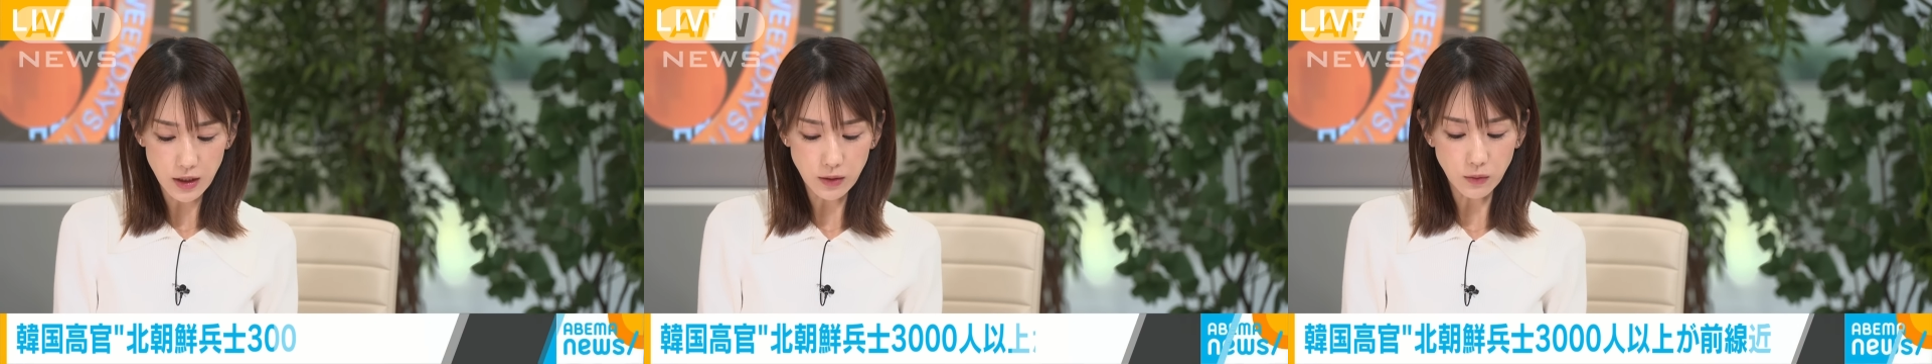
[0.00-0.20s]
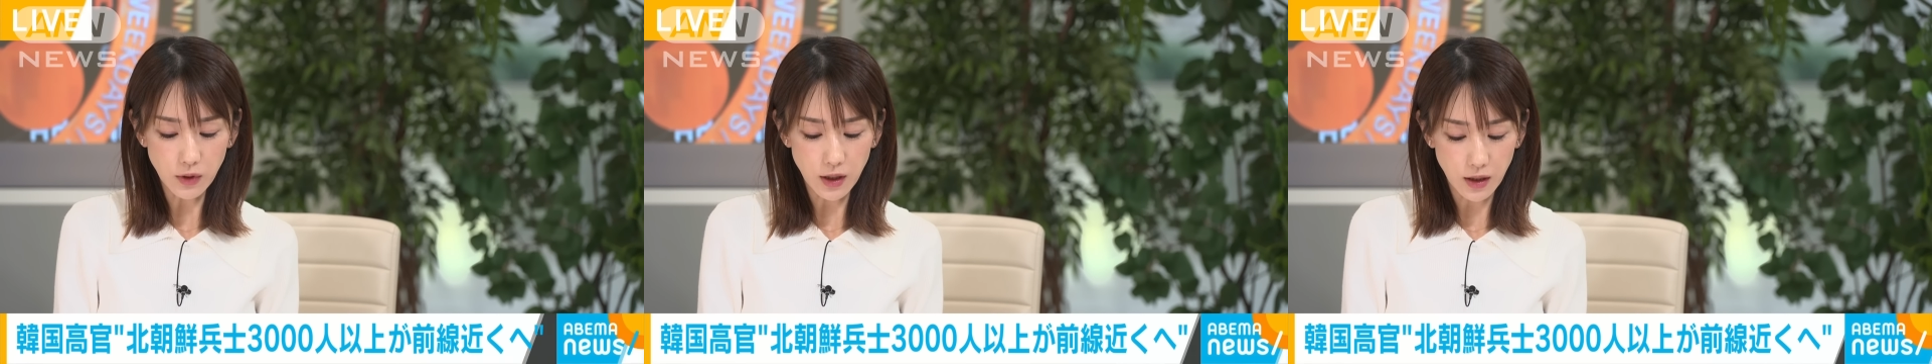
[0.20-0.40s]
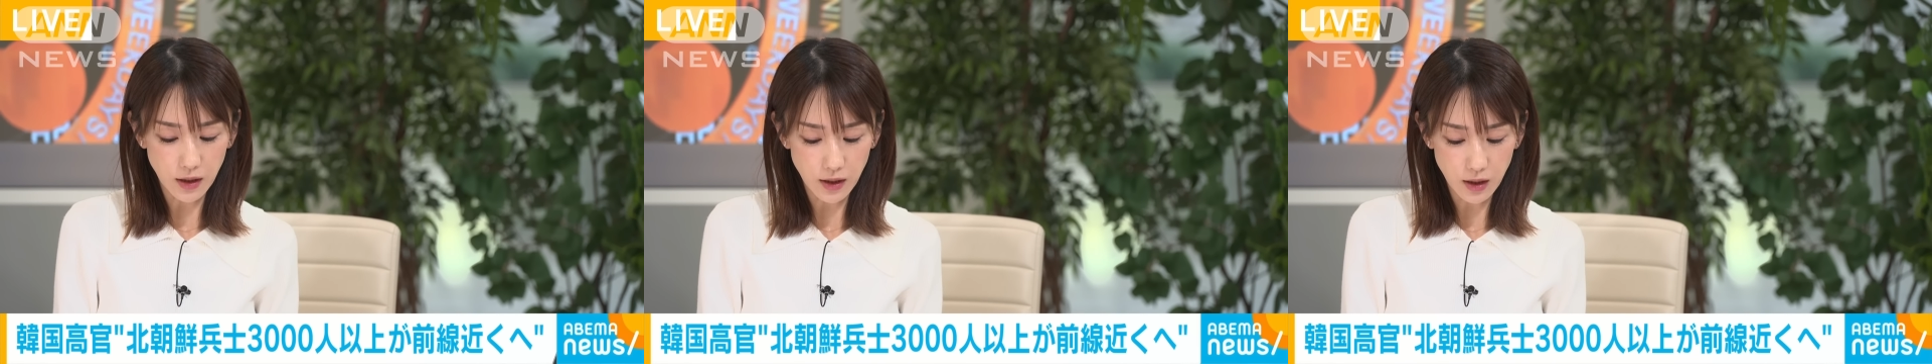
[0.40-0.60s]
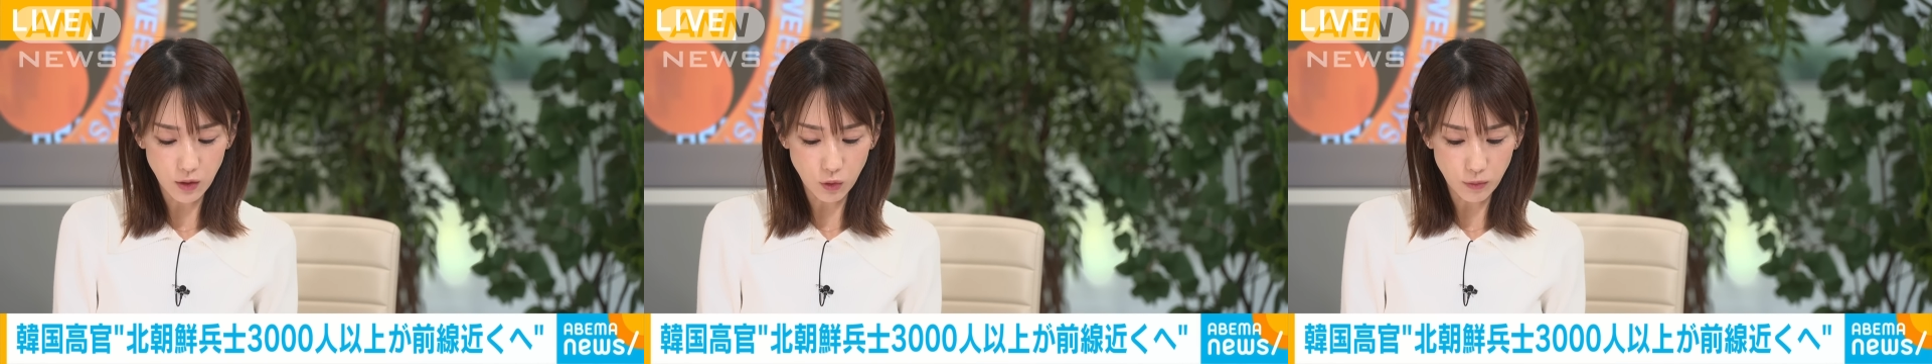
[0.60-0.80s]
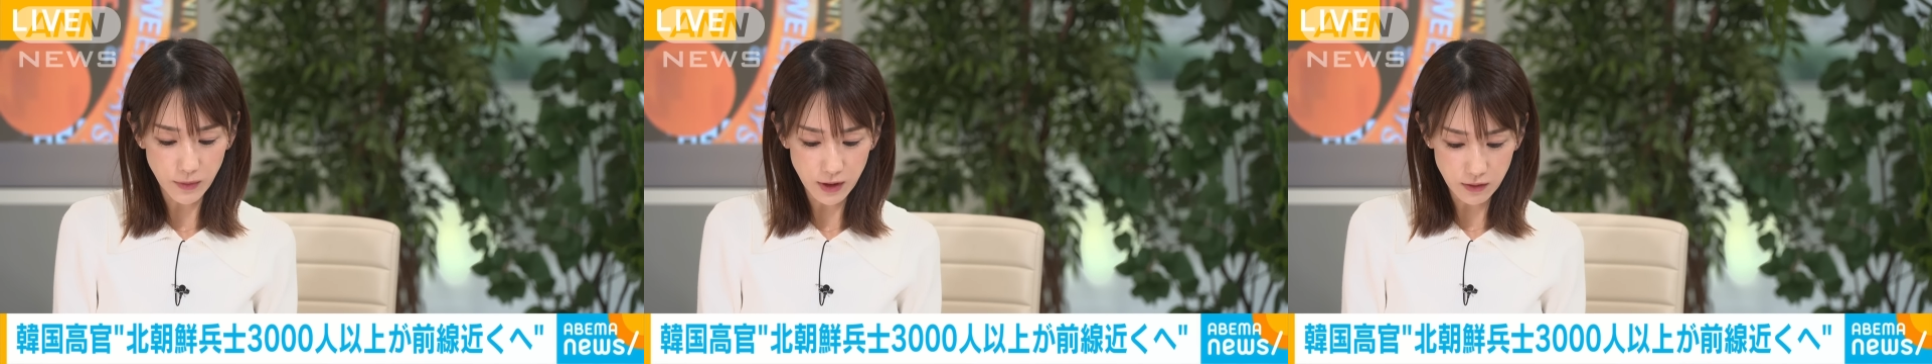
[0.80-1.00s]
への派
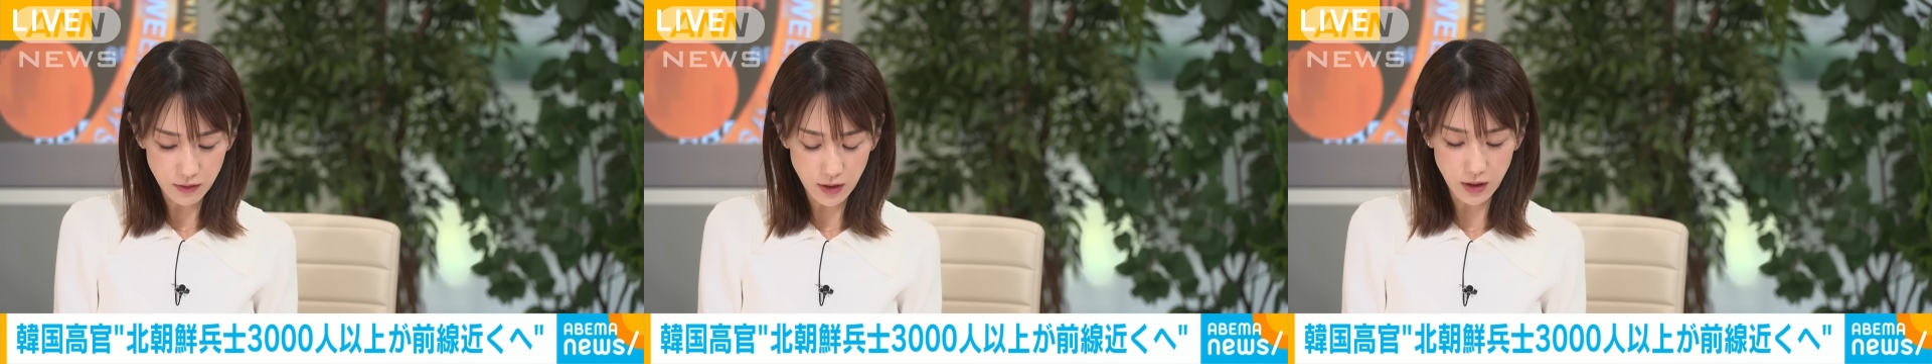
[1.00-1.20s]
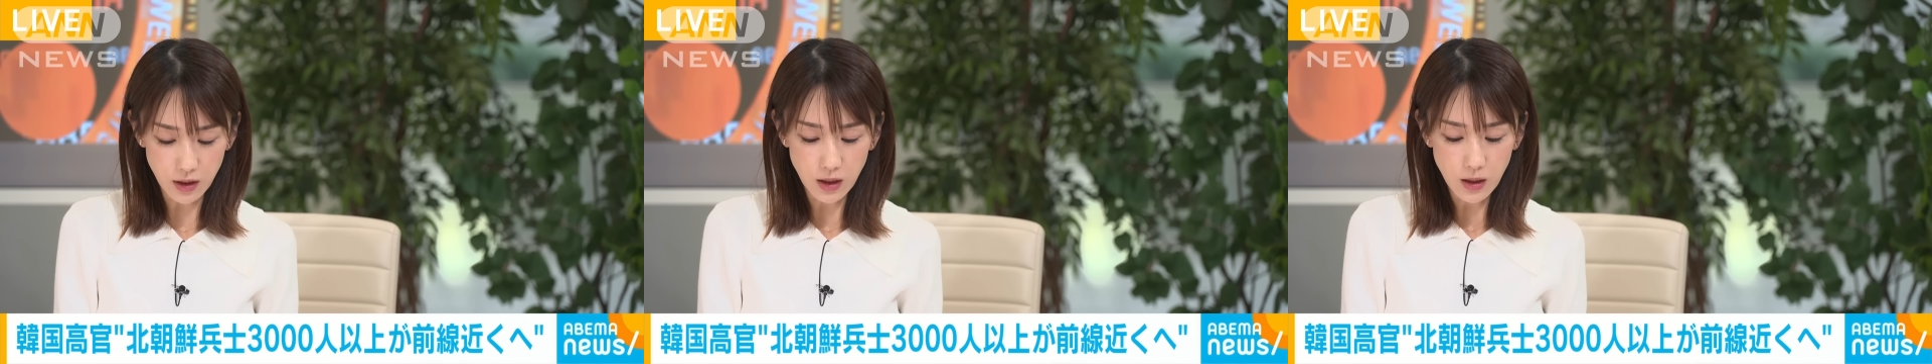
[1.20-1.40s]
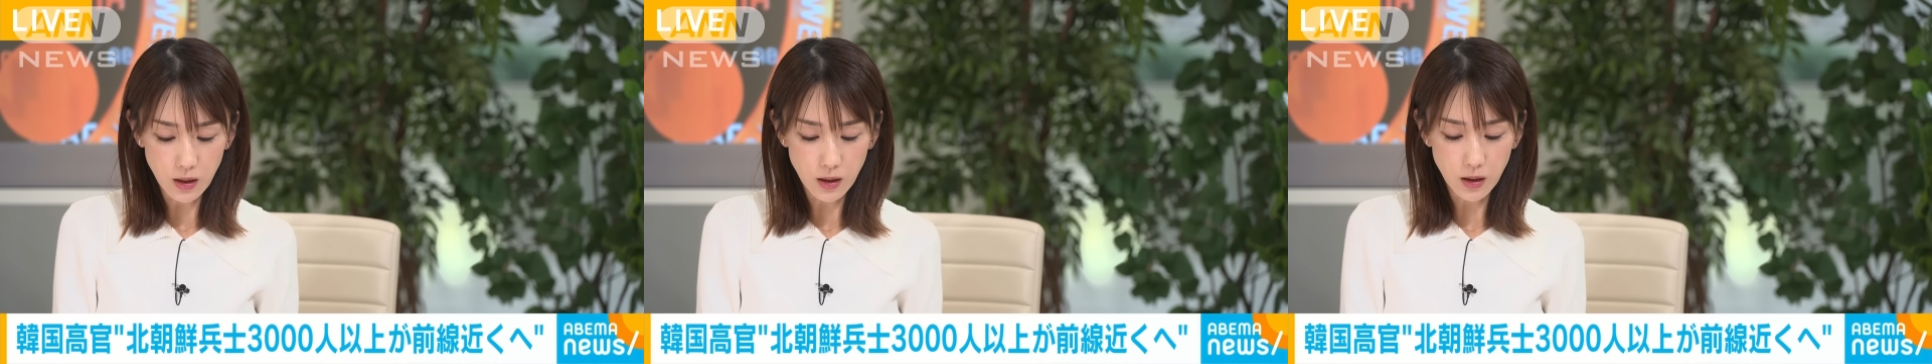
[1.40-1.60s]
兵をめぐり